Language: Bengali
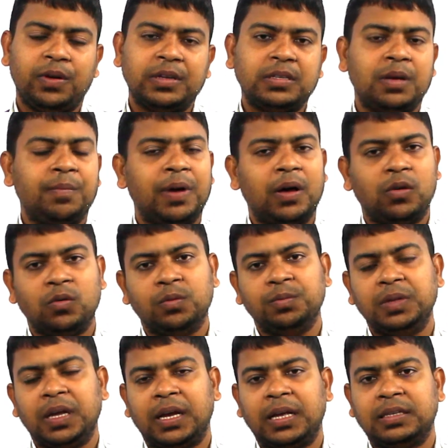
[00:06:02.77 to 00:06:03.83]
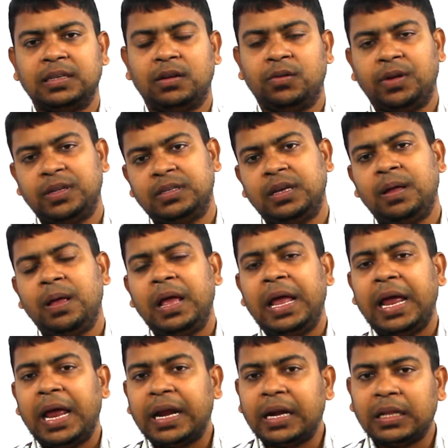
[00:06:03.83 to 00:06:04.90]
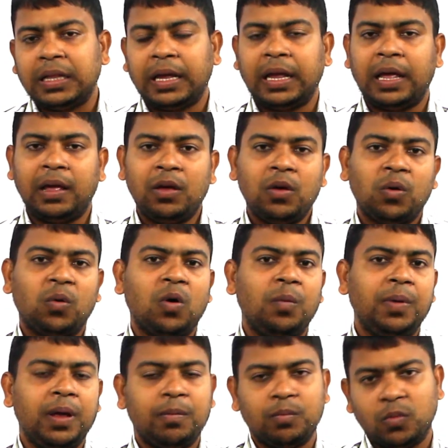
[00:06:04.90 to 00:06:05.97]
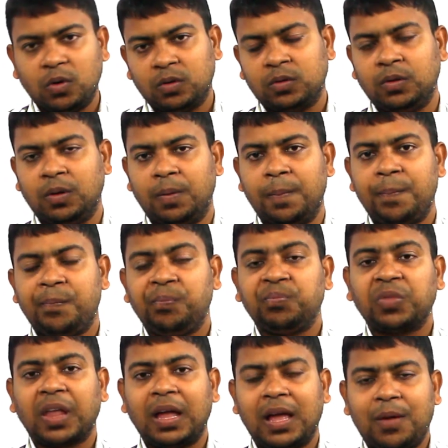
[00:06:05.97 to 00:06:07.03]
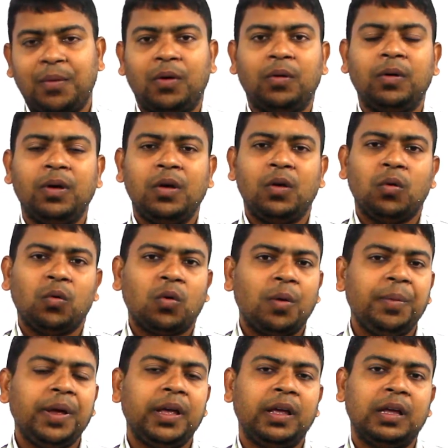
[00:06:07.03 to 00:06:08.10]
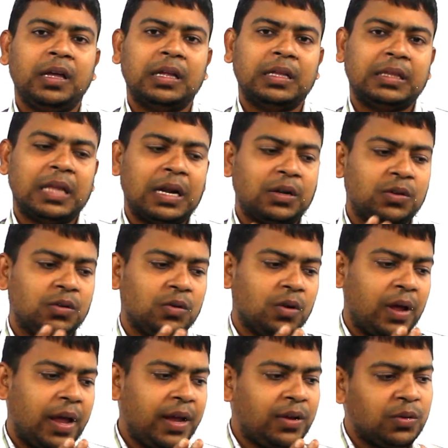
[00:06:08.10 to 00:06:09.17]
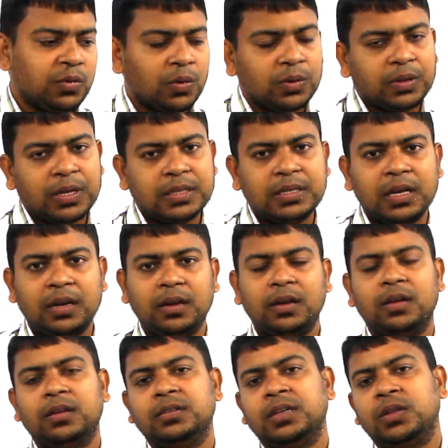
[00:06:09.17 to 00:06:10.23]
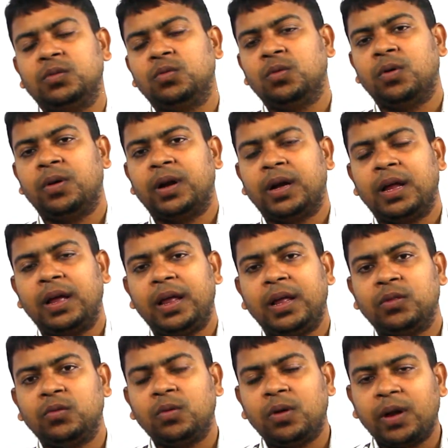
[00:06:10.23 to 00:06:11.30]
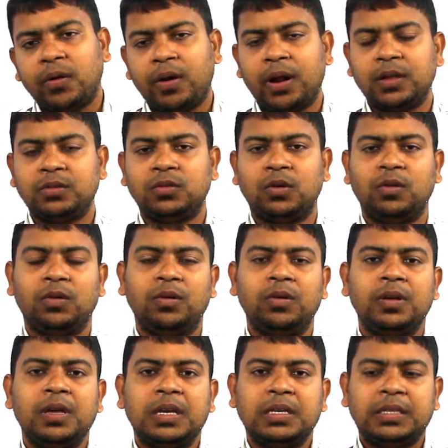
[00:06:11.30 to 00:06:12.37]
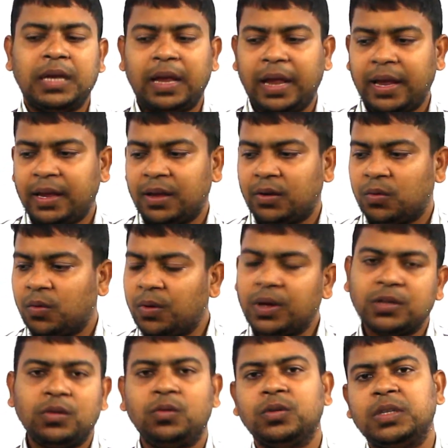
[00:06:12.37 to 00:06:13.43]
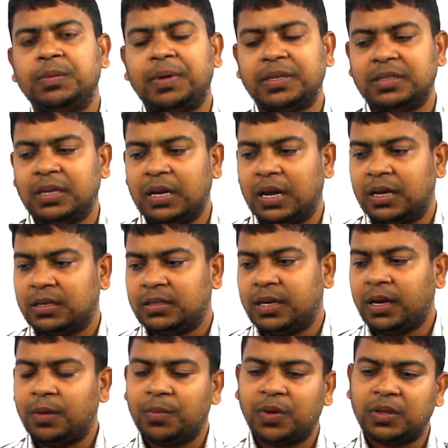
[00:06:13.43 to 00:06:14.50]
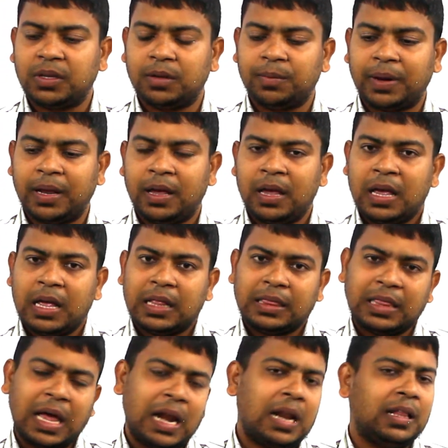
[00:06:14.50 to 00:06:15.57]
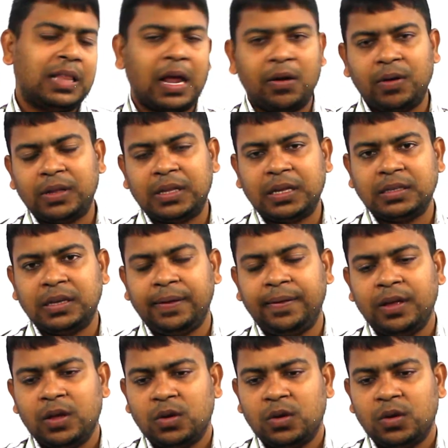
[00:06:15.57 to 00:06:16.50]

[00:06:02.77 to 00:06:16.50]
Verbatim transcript: রয়েছে বা রূপ দেখেছে রয়েছে এটা দেখে কবি মুগ্ধ এবং কবি তার এই সন্দেহের যে তুলনাটা এই তুলনা করার জন্য সে এই কোনো কিছু খুঁজে পাচ্ছে না সে কি বলতে মানে তার ধারণাতে যেই